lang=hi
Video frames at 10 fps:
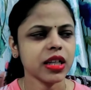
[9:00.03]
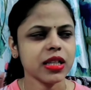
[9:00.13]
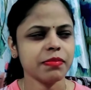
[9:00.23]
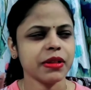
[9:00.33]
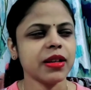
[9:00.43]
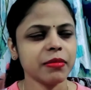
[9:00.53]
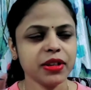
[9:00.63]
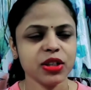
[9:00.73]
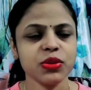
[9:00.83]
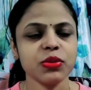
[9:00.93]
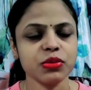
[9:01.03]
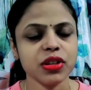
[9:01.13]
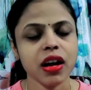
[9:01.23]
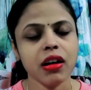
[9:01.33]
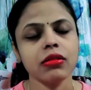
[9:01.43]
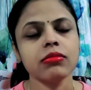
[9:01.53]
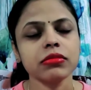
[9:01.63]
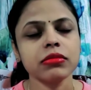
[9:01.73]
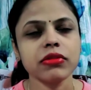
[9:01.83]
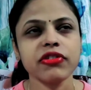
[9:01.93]
दस पंद्रह मिनट सोचा
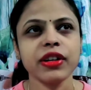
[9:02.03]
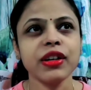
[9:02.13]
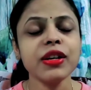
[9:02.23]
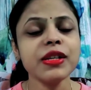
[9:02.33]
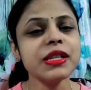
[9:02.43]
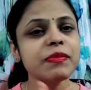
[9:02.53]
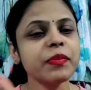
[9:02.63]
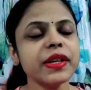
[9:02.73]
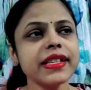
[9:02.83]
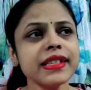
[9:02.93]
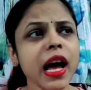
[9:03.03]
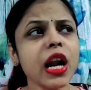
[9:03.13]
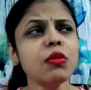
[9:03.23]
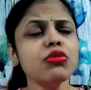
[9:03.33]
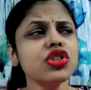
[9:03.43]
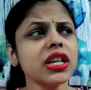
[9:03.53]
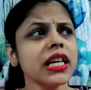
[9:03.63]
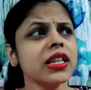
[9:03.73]
फिर ना इस इस साल ना मुझे